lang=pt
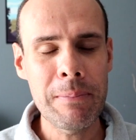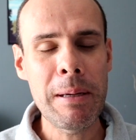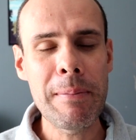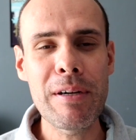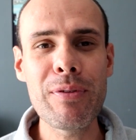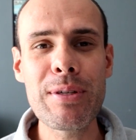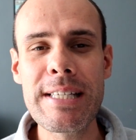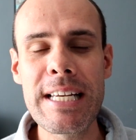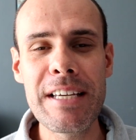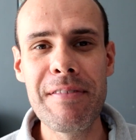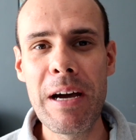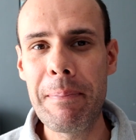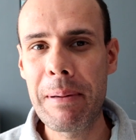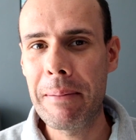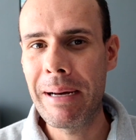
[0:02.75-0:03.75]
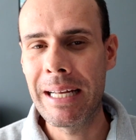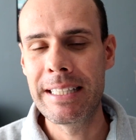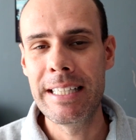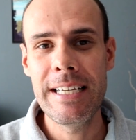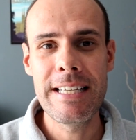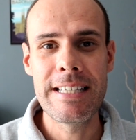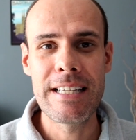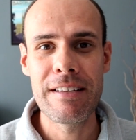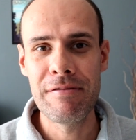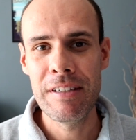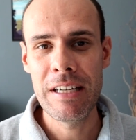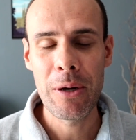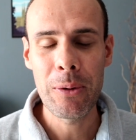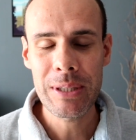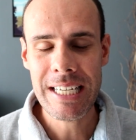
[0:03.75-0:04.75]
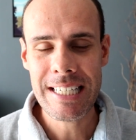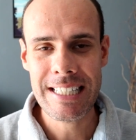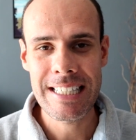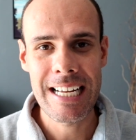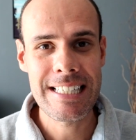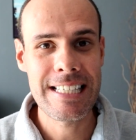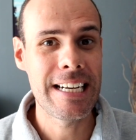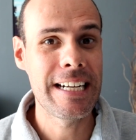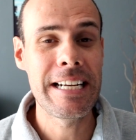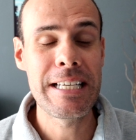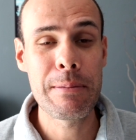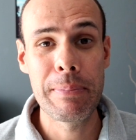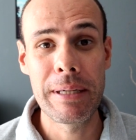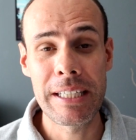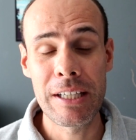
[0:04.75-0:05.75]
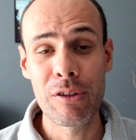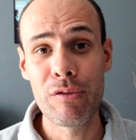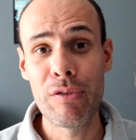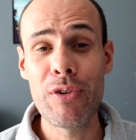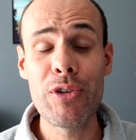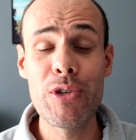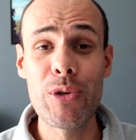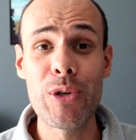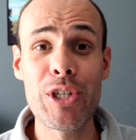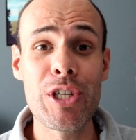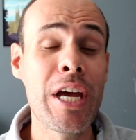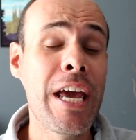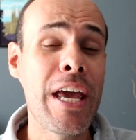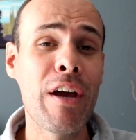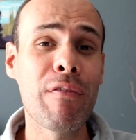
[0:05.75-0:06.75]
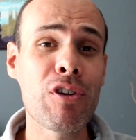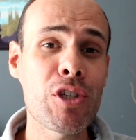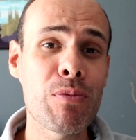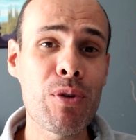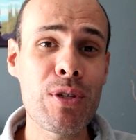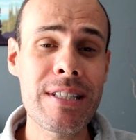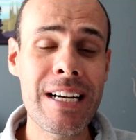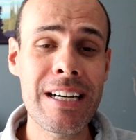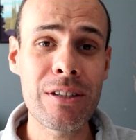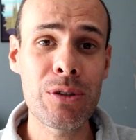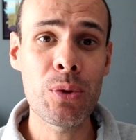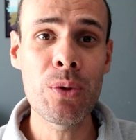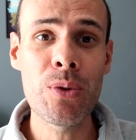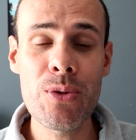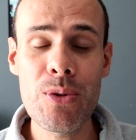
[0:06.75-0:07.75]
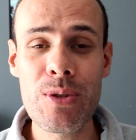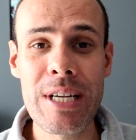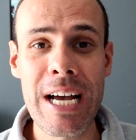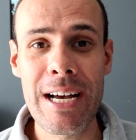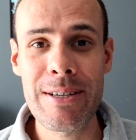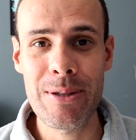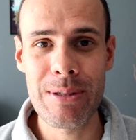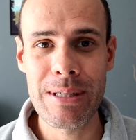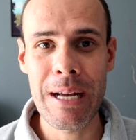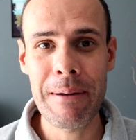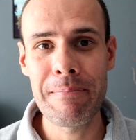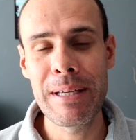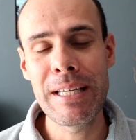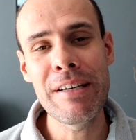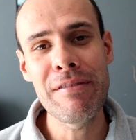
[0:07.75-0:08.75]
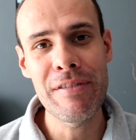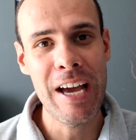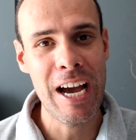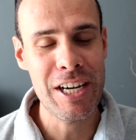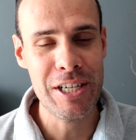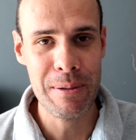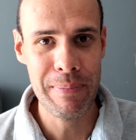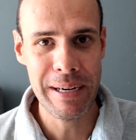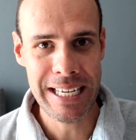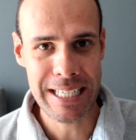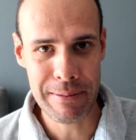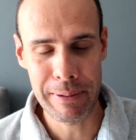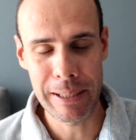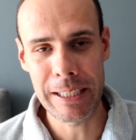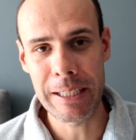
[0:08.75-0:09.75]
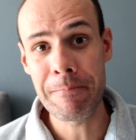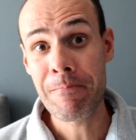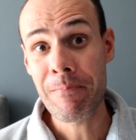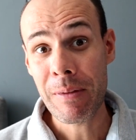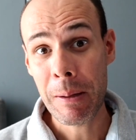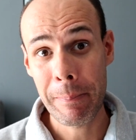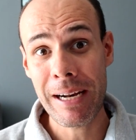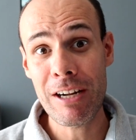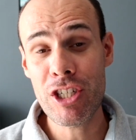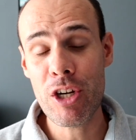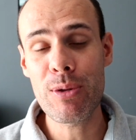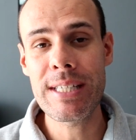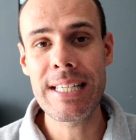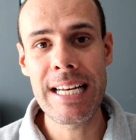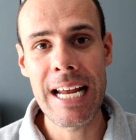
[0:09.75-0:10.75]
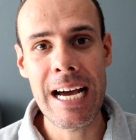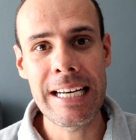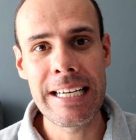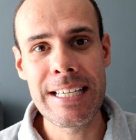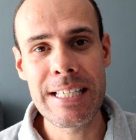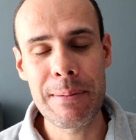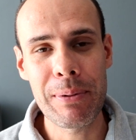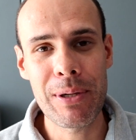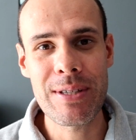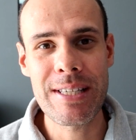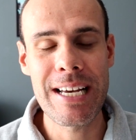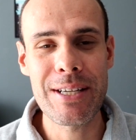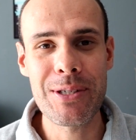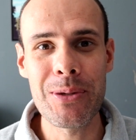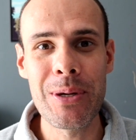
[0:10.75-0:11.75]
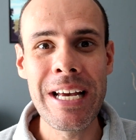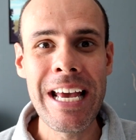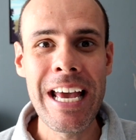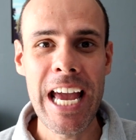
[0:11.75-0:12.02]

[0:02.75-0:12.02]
também para você que vai para Madrid, Sevilha, outras cidades ali na Espanha. No vídeo de hoje eu vou te mostrar todos os gastos da minha viagem para a Espanha para te auxiliar nesse processo.